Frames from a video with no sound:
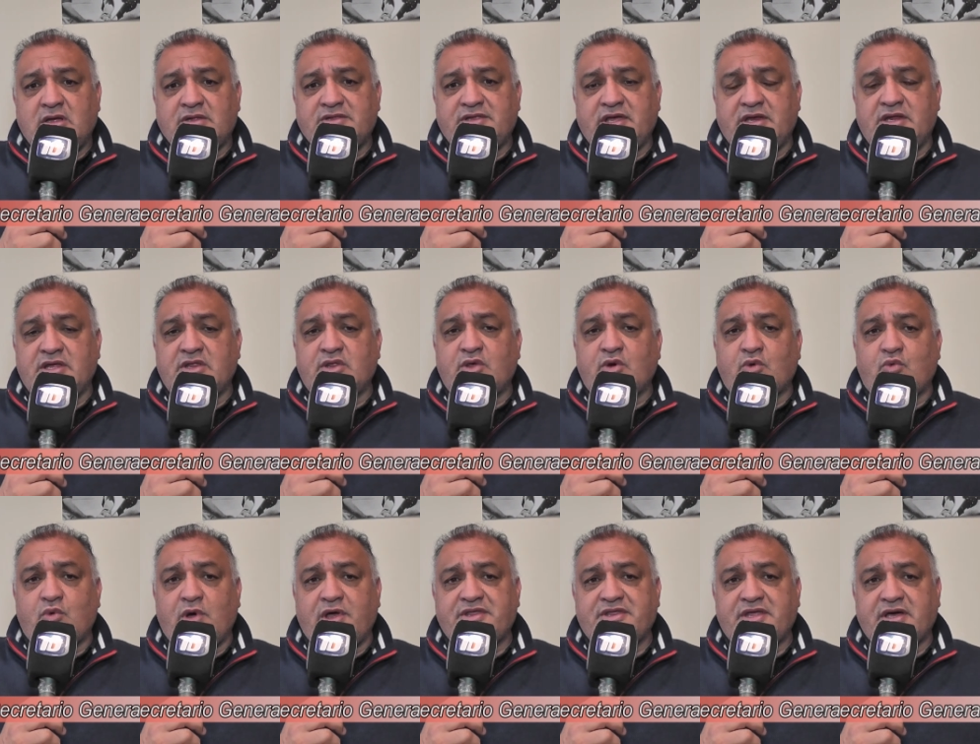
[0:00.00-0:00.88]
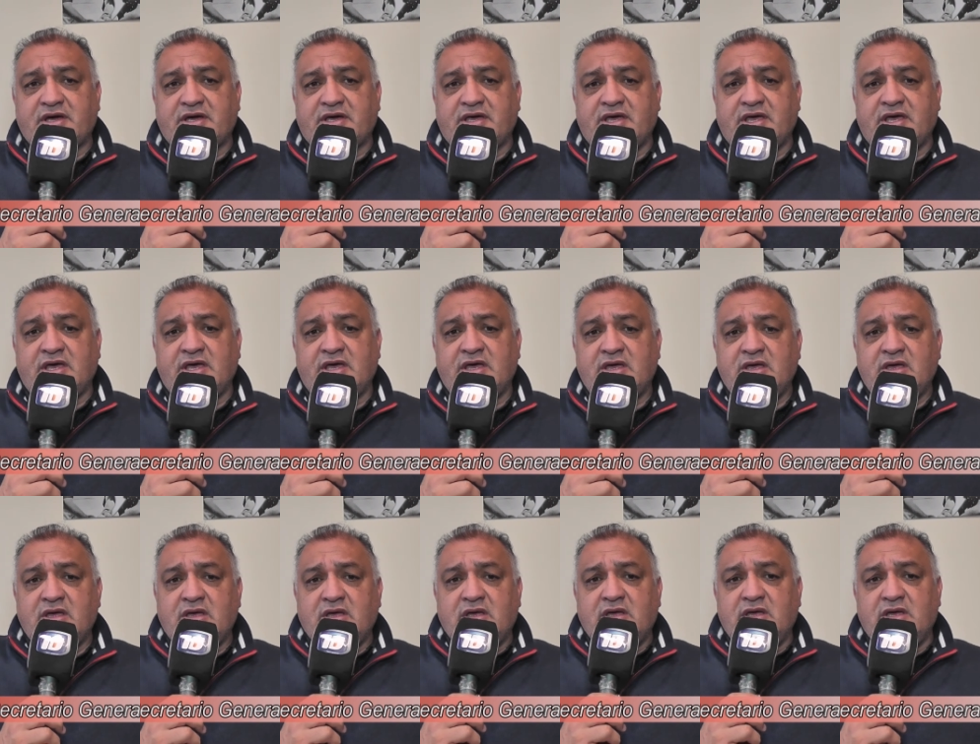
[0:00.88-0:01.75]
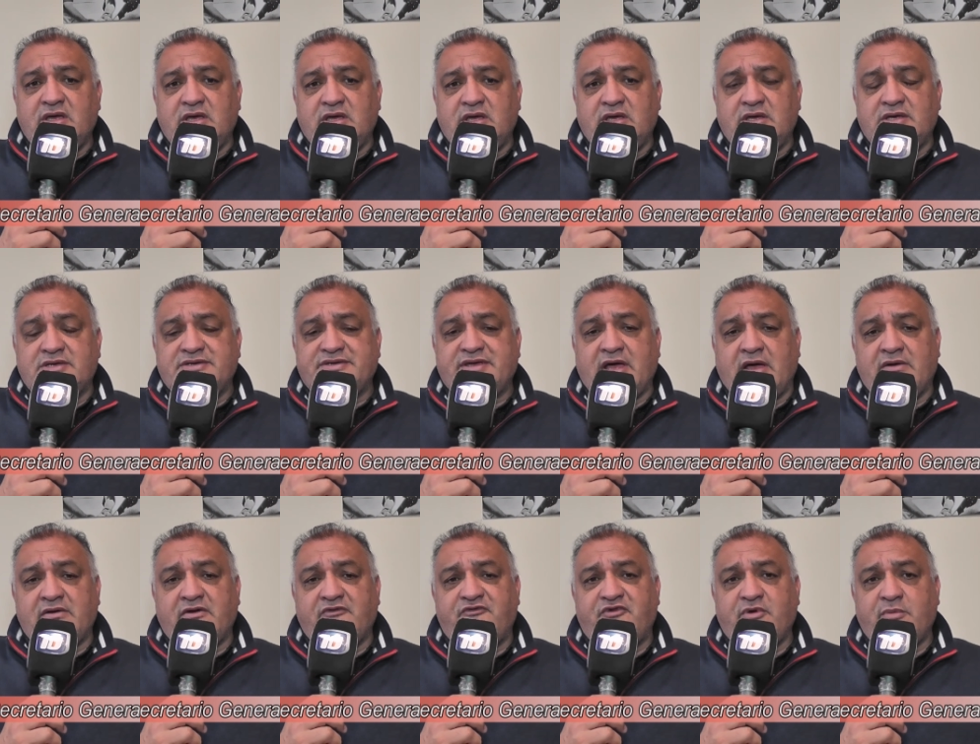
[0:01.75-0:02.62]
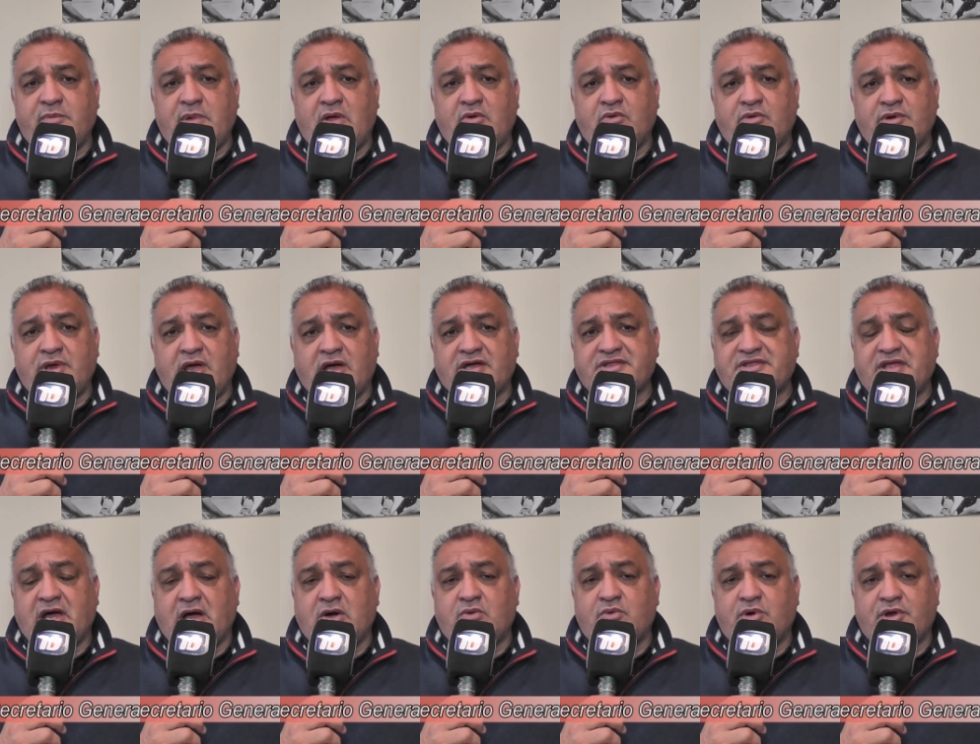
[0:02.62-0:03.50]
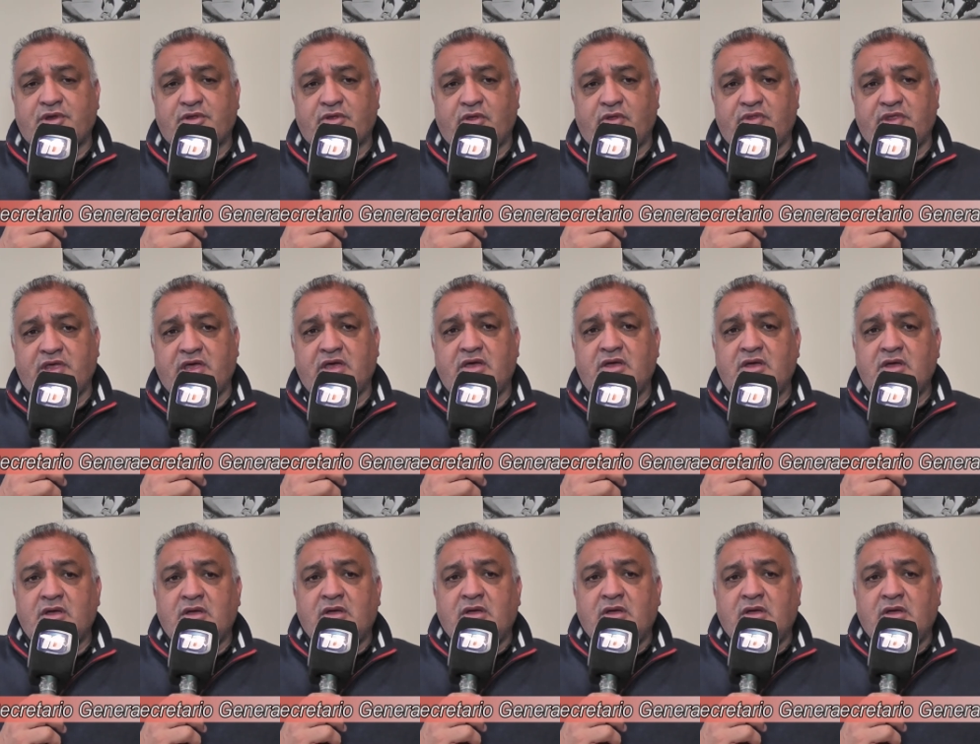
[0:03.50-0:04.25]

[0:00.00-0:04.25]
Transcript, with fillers: teniendo en cuenta que eh, se había firmado un acta de acuerdo donde